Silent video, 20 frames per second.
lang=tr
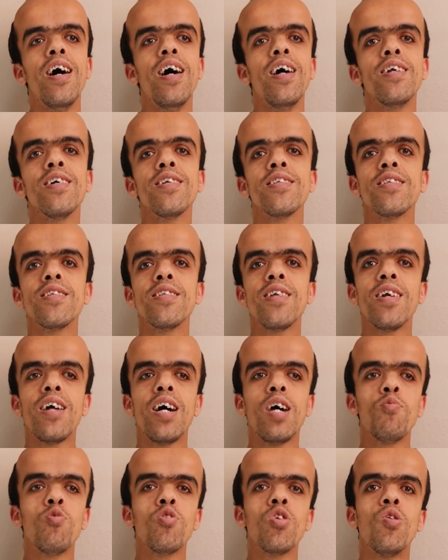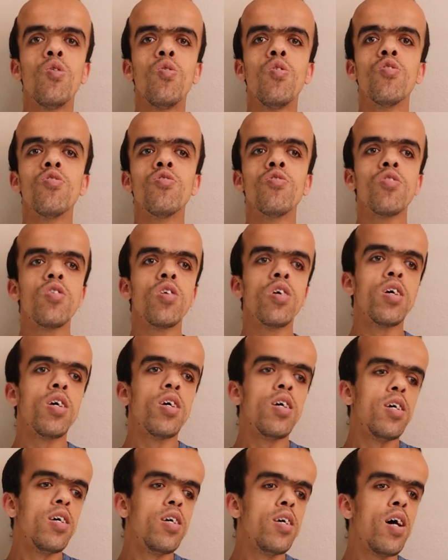En azından abone olun.
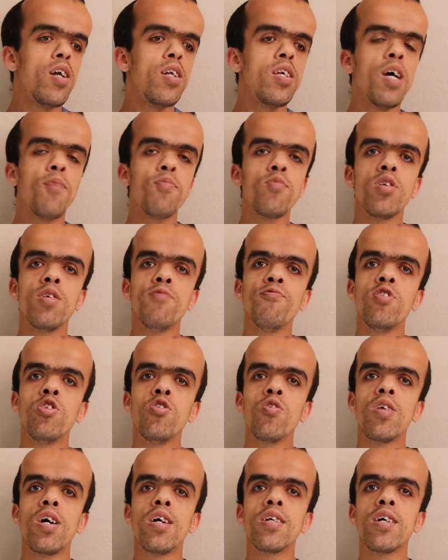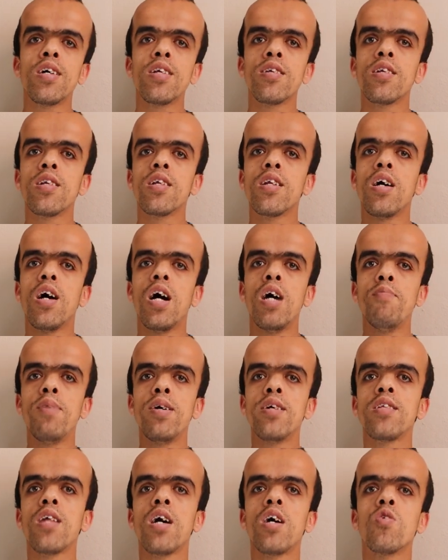Yani yaptığım videolardan
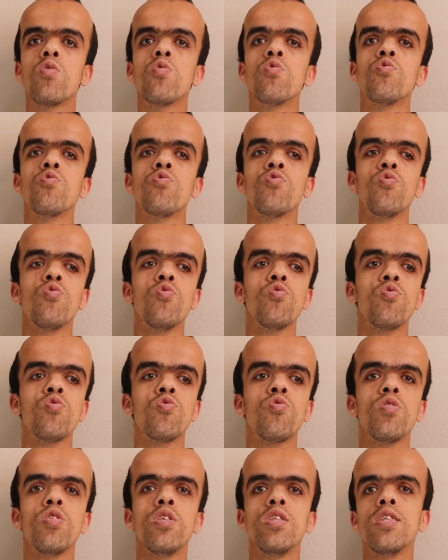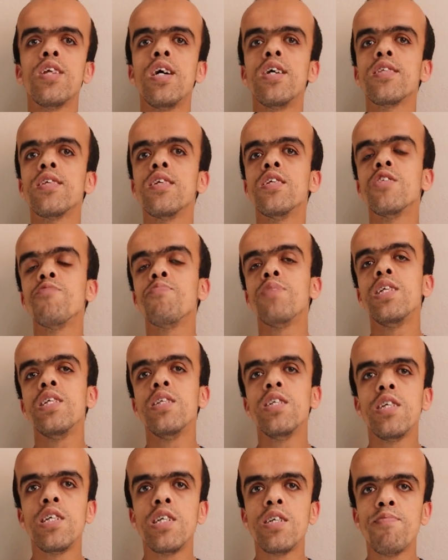haberdar olursunuz. İsterseniz
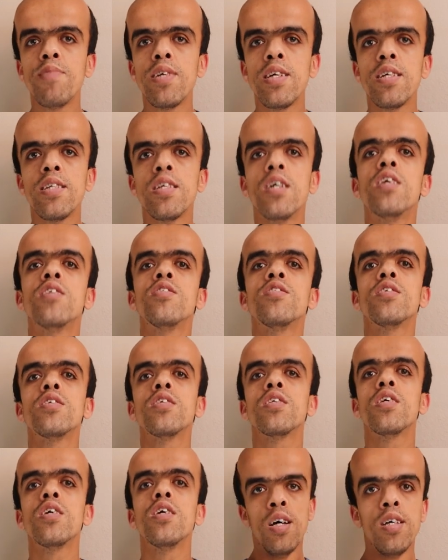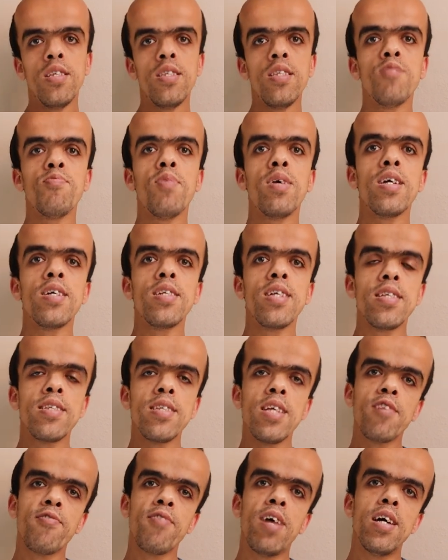bildirimleri de açın. Siz bana
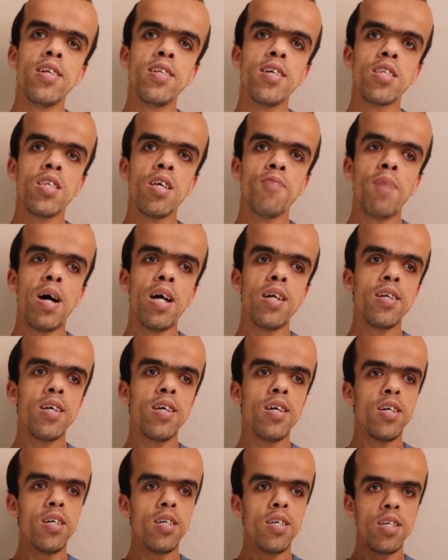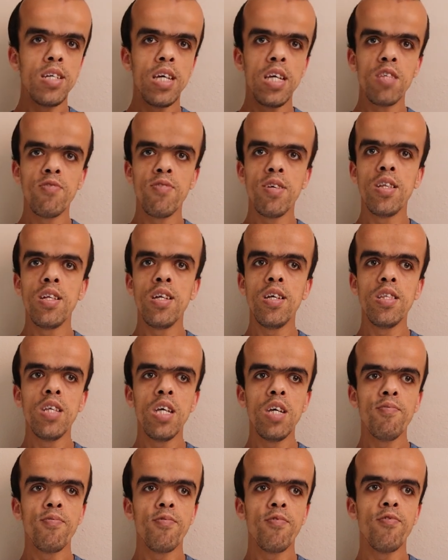destek verdikçe ben de
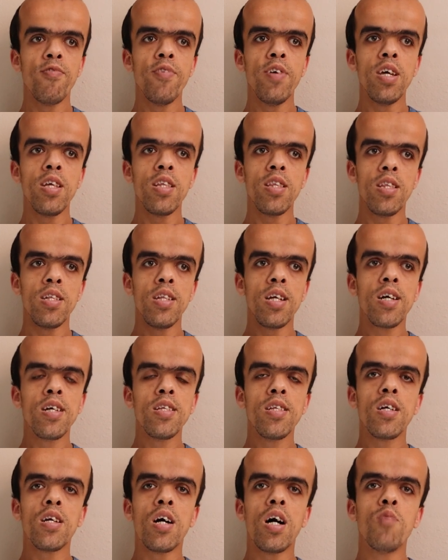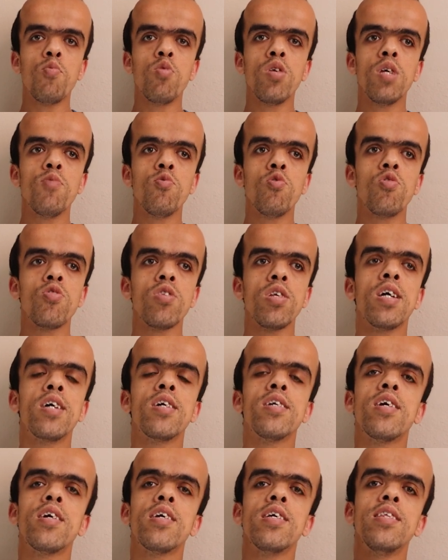keşfedileceğim ve ne kadar abonem olursa, ne
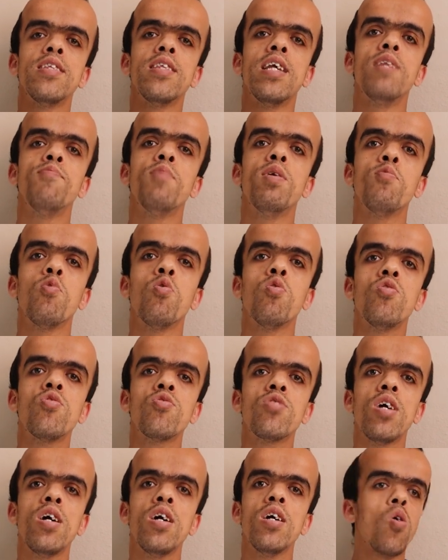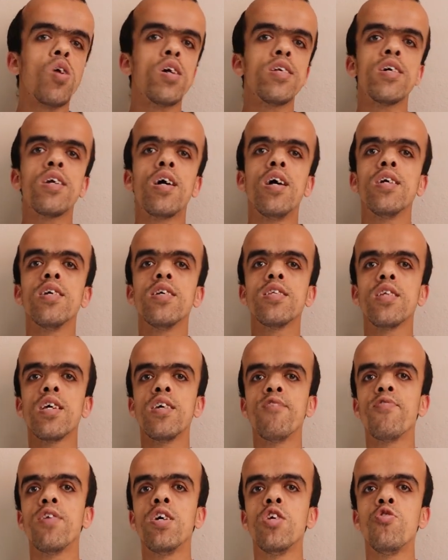kadar izlenmem olursa o kadar ana
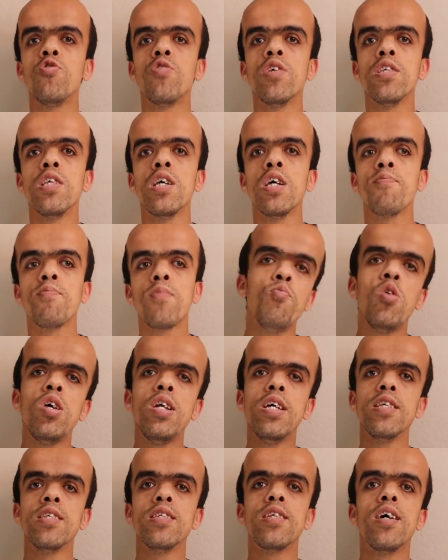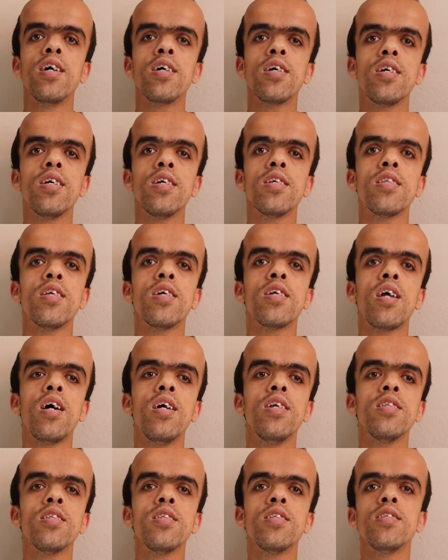sayfaya düşeceğim. Böyle işte arkadaşlar.
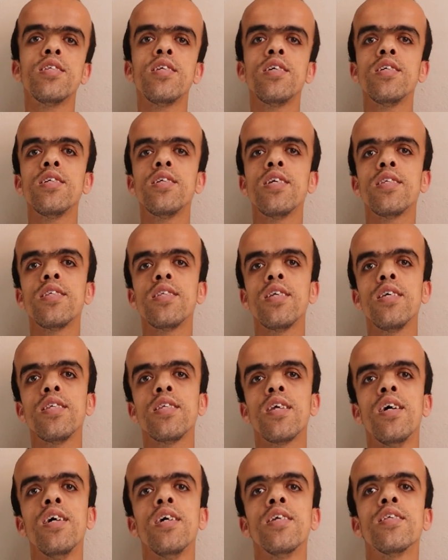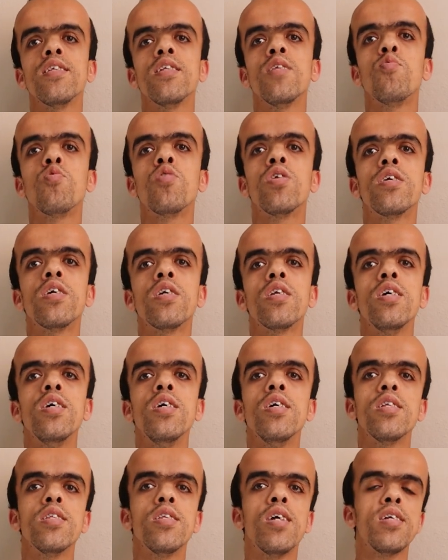Hani sizlerin desteği sayesinde bu kanal
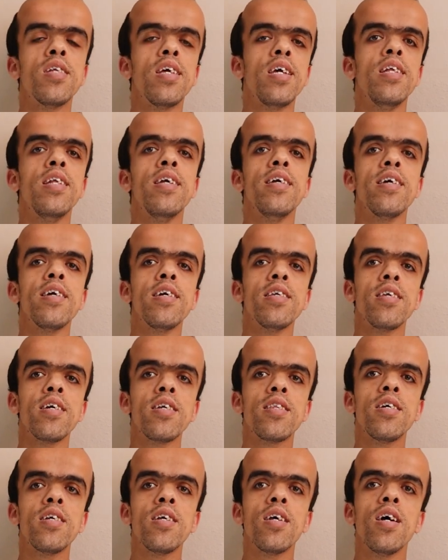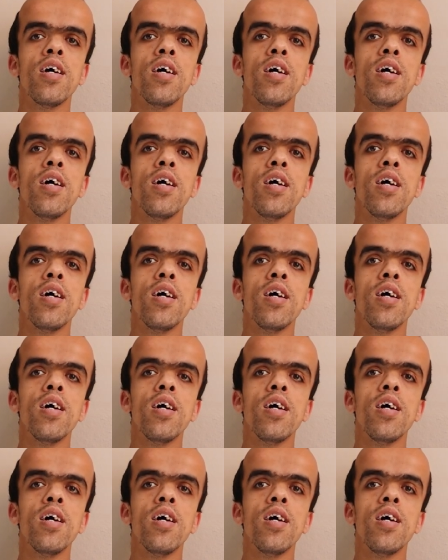daha da ileriye gidecektir.